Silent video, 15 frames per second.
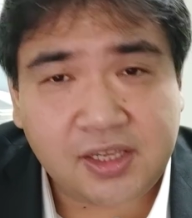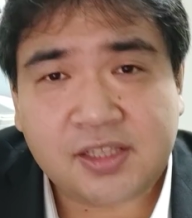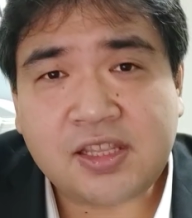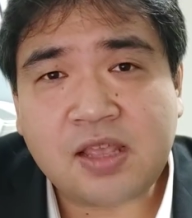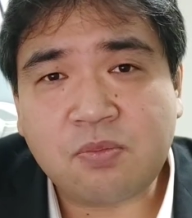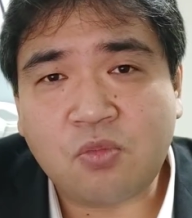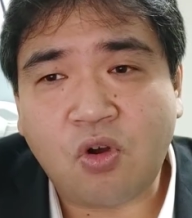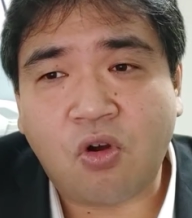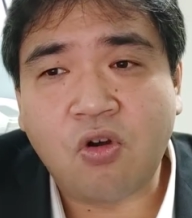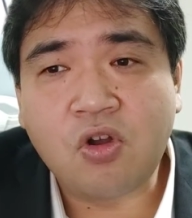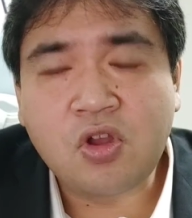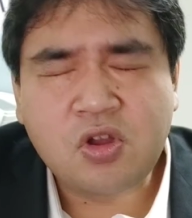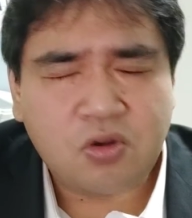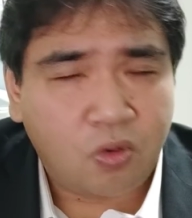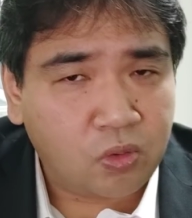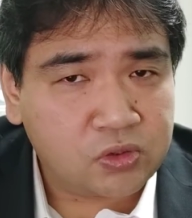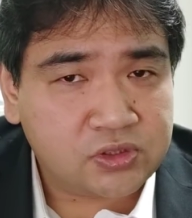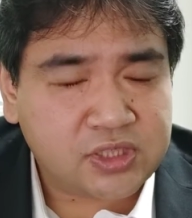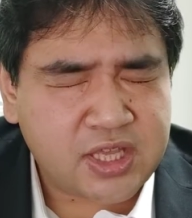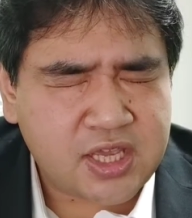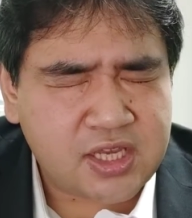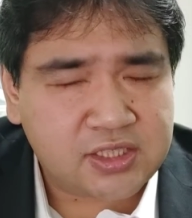以前もお
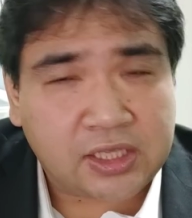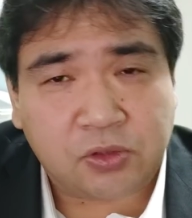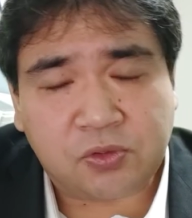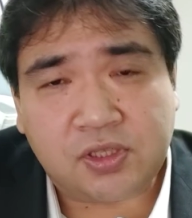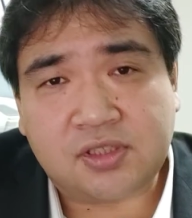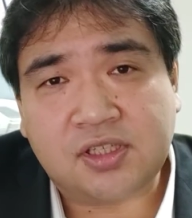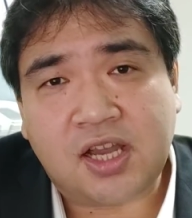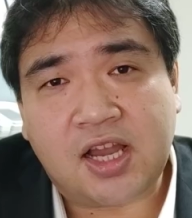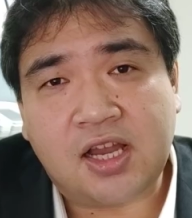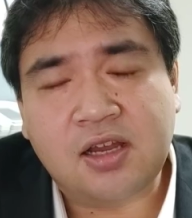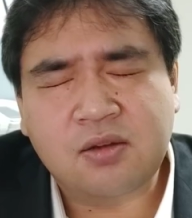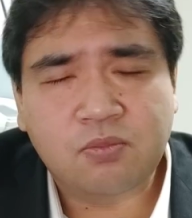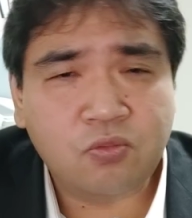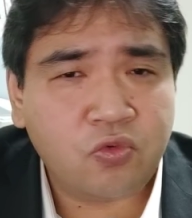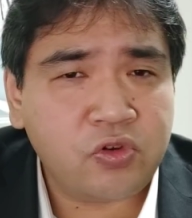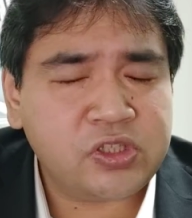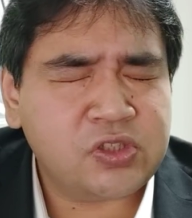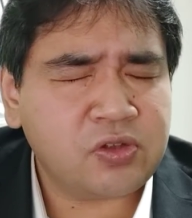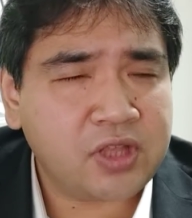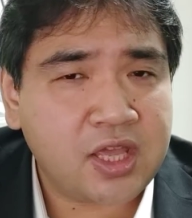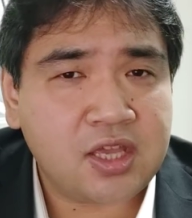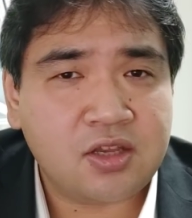伝えしたのですが、もう一
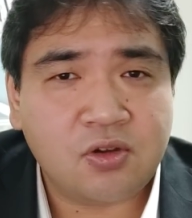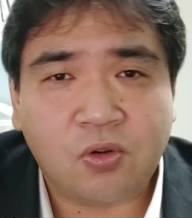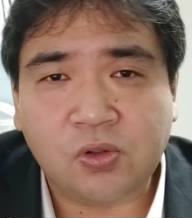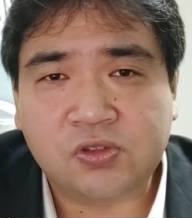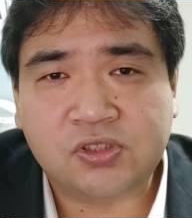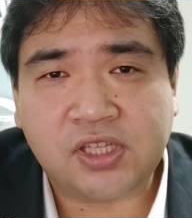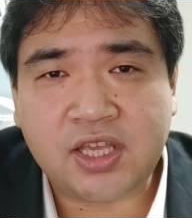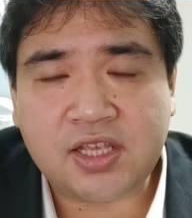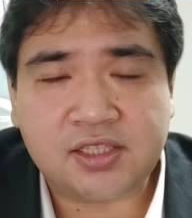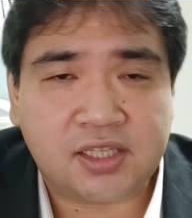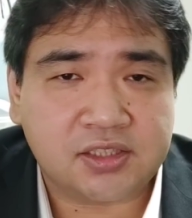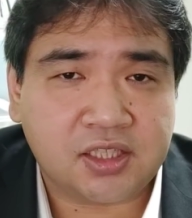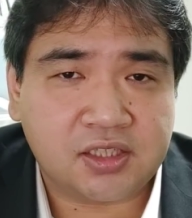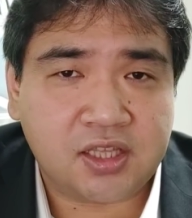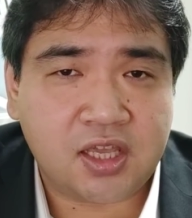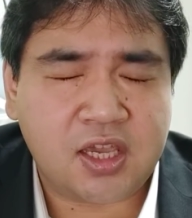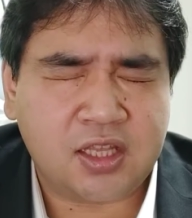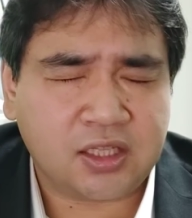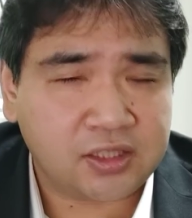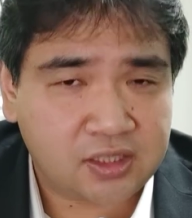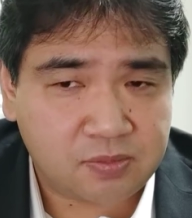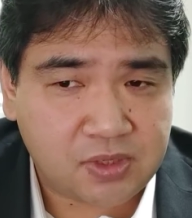度ね、お伝えさせて
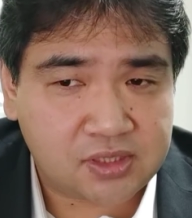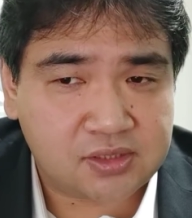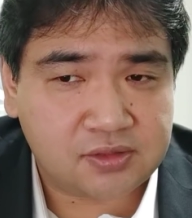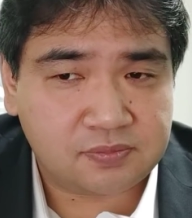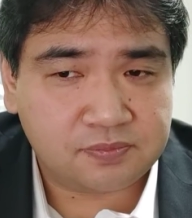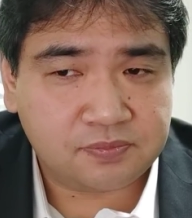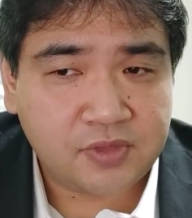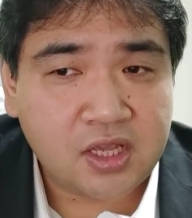いただきます。